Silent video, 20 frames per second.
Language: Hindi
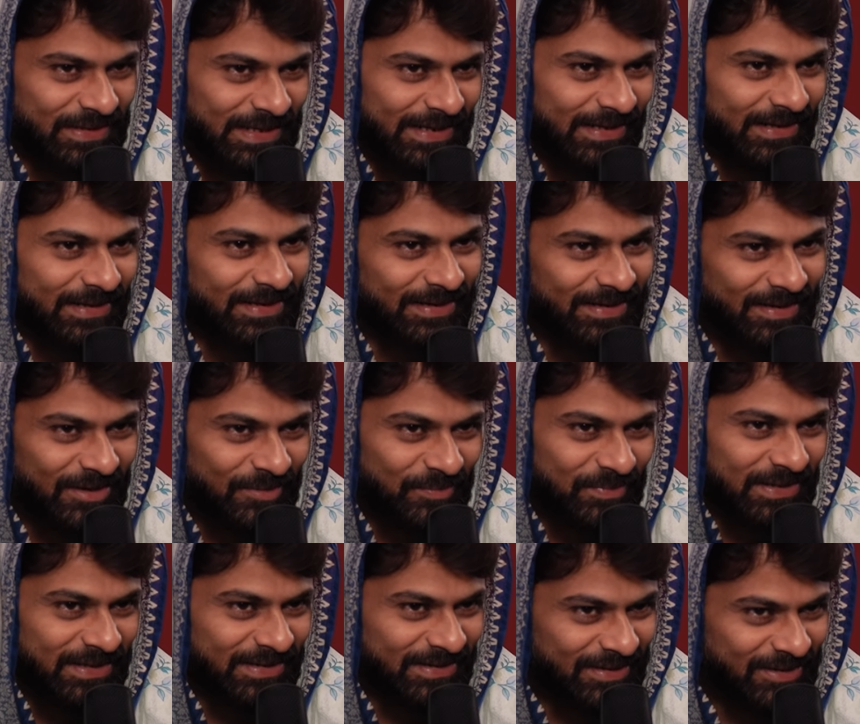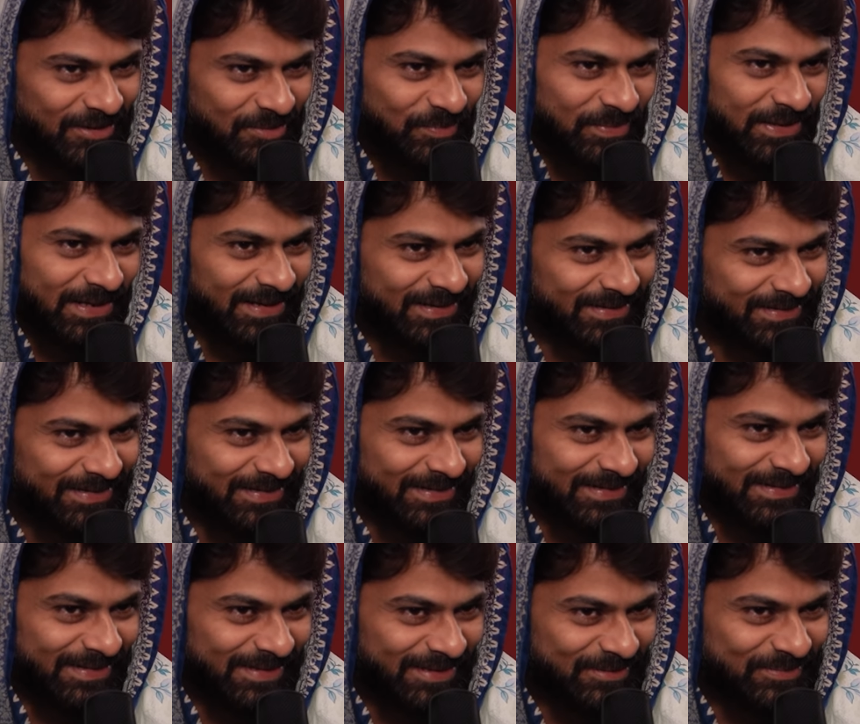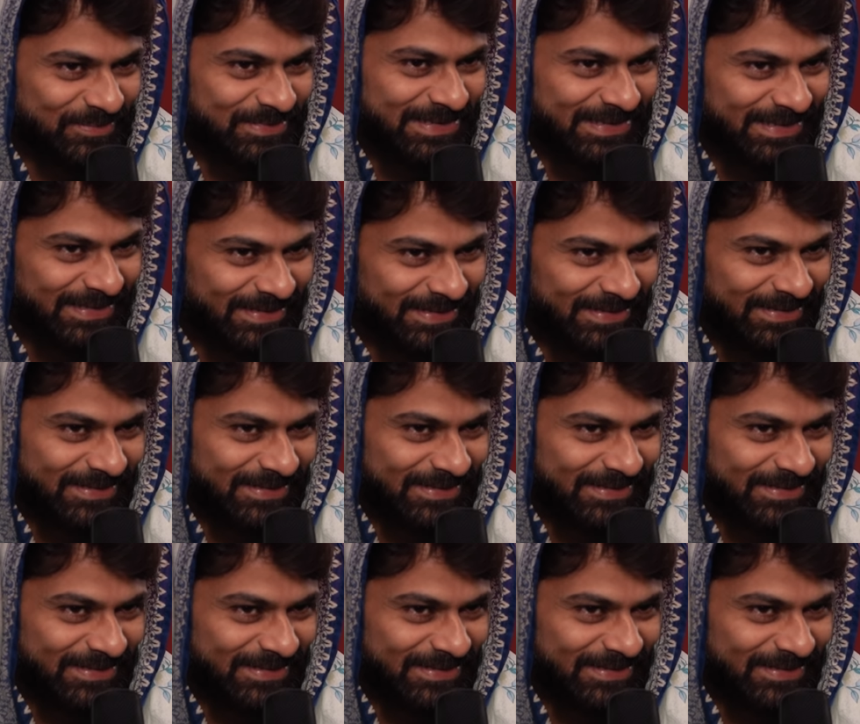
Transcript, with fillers: देखें आप कितना प्यार करते हैं हमसे